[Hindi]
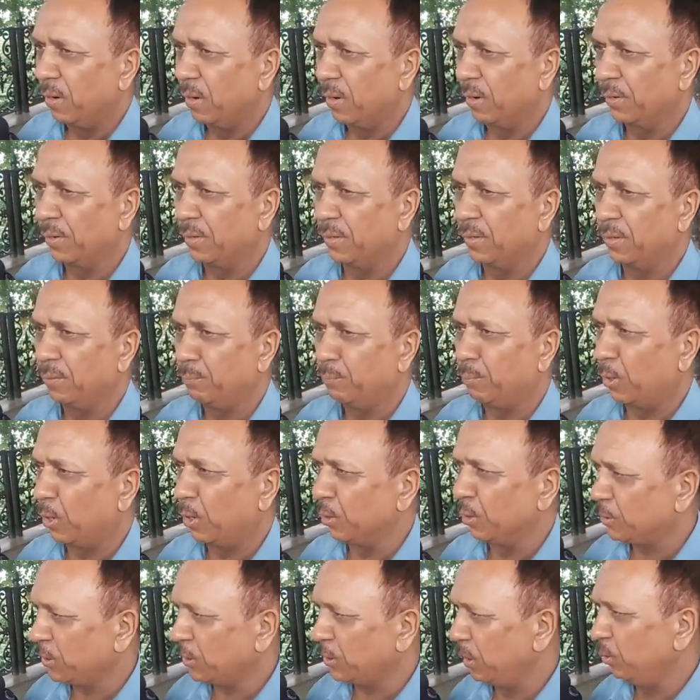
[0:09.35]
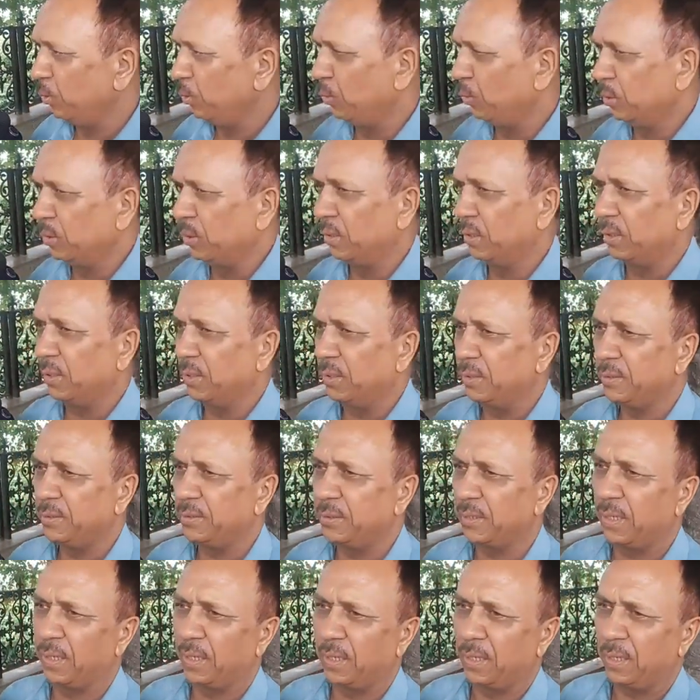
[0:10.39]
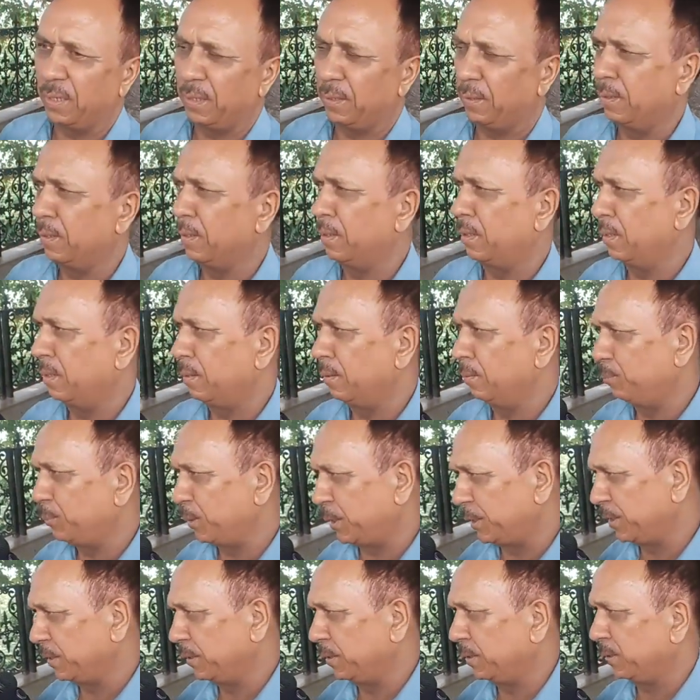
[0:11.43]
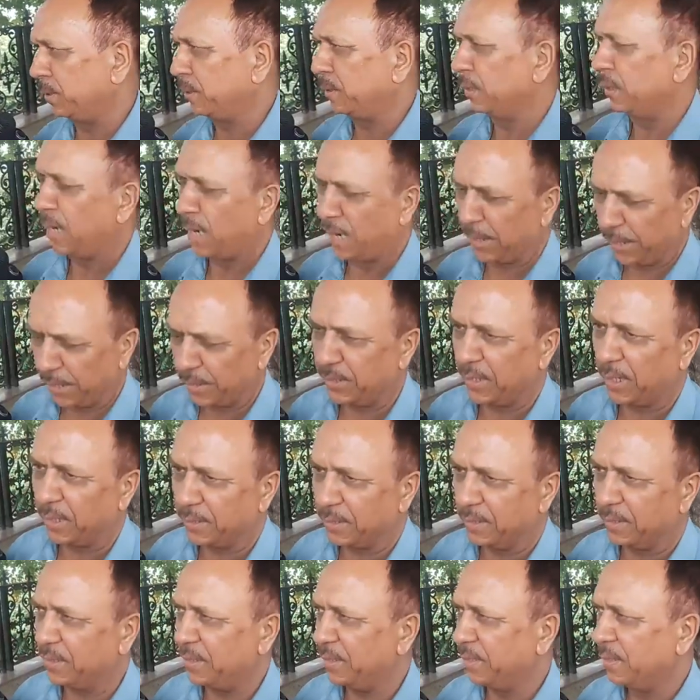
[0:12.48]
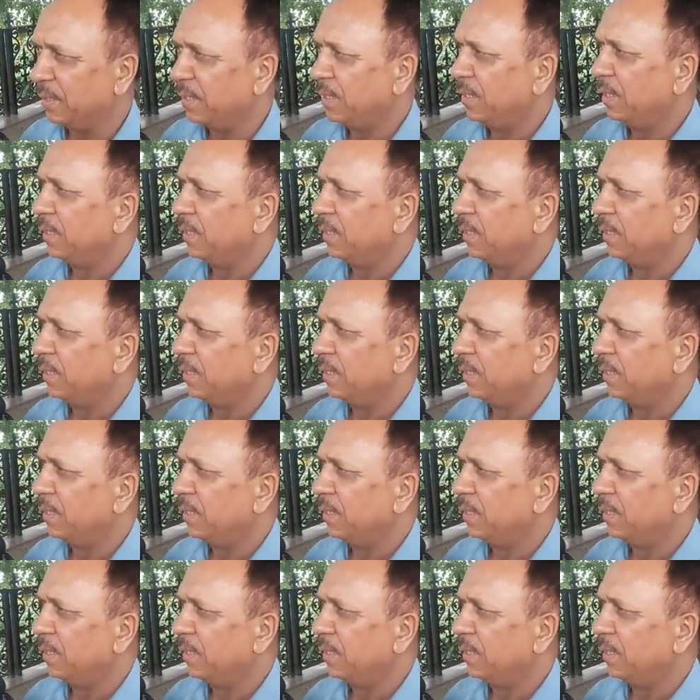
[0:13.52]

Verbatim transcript: और बहुत से लोग यहाँ पर्यटक आना चाहते हैं